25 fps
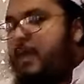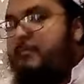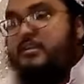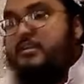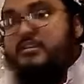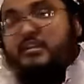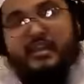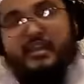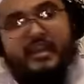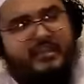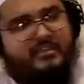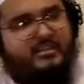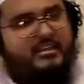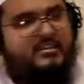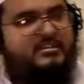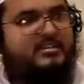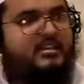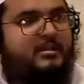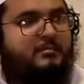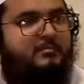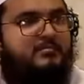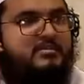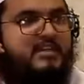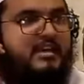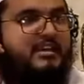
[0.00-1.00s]
আমাদের এই
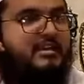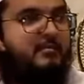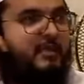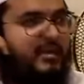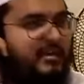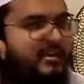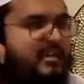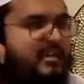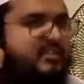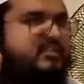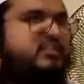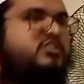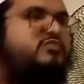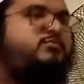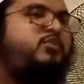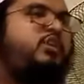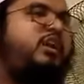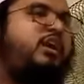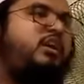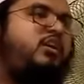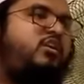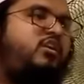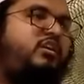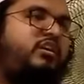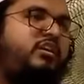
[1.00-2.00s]
দেশে যাকে বাংলাদেশ
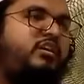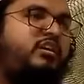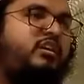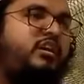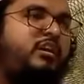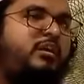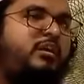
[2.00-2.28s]
বলা হয়